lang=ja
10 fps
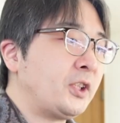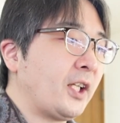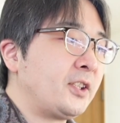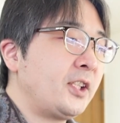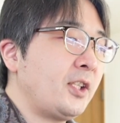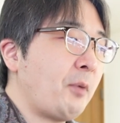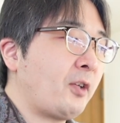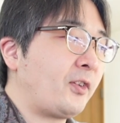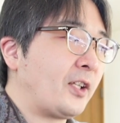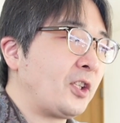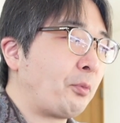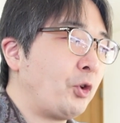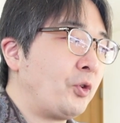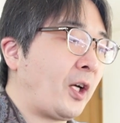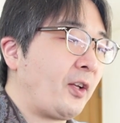ちは GTMAX ガジェット
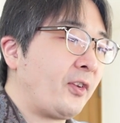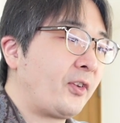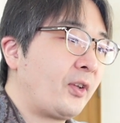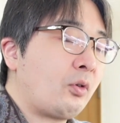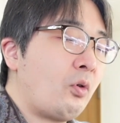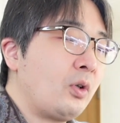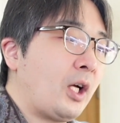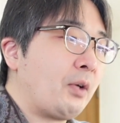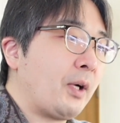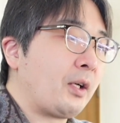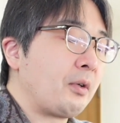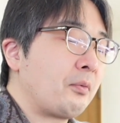部豊です今回は